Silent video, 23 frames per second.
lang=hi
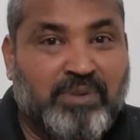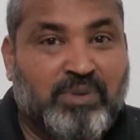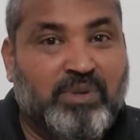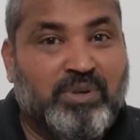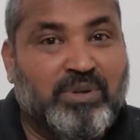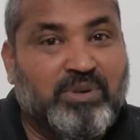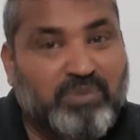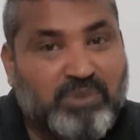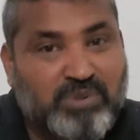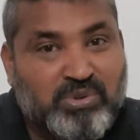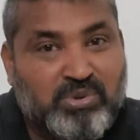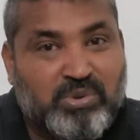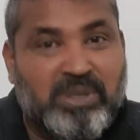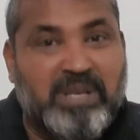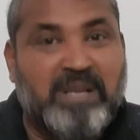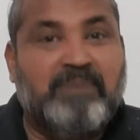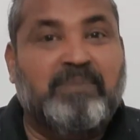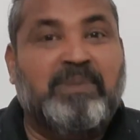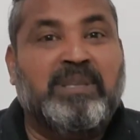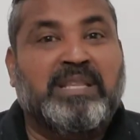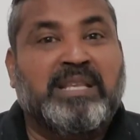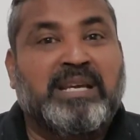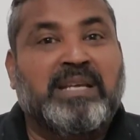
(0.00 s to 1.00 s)
क्योंकि वो
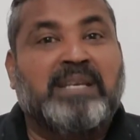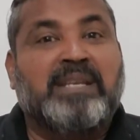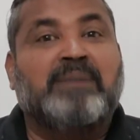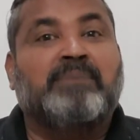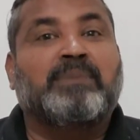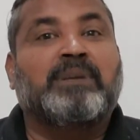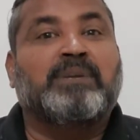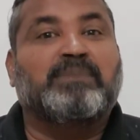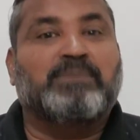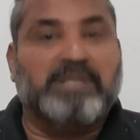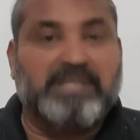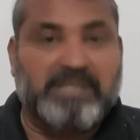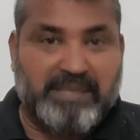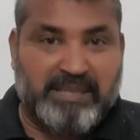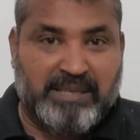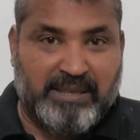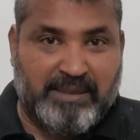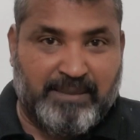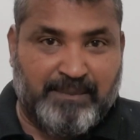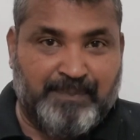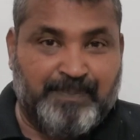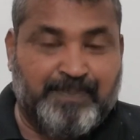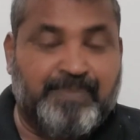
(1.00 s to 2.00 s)
सुनने में देखने में ही बिजी
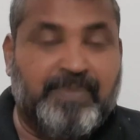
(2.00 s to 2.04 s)
है